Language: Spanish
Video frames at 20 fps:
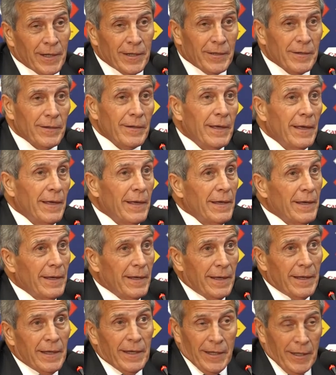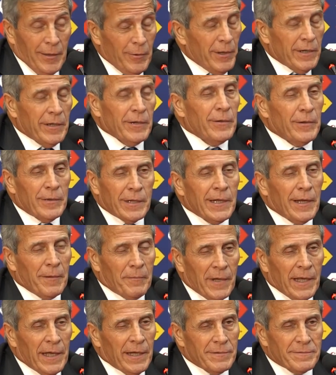esto. Y bueno, hoy
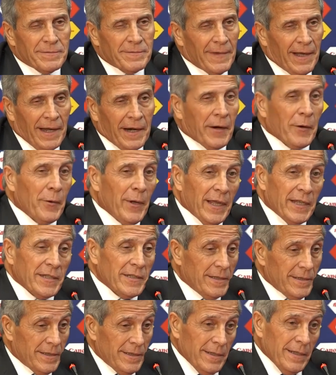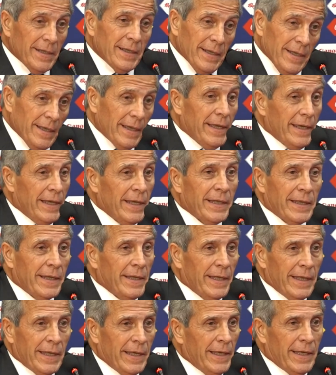también al revés.
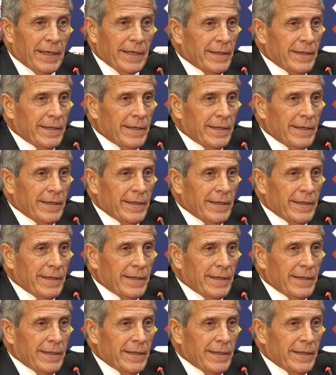Este,